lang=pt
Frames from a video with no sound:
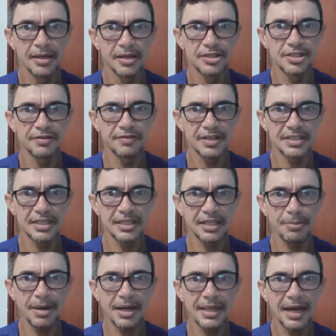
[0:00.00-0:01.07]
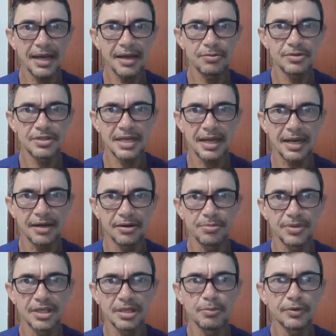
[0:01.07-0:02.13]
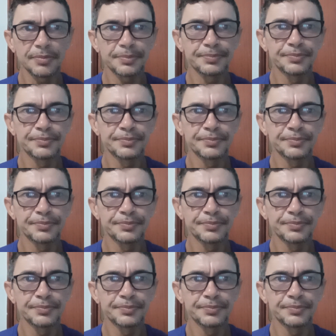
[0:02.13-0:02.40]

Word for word: tivessem que trabalhar, um salário mínimo,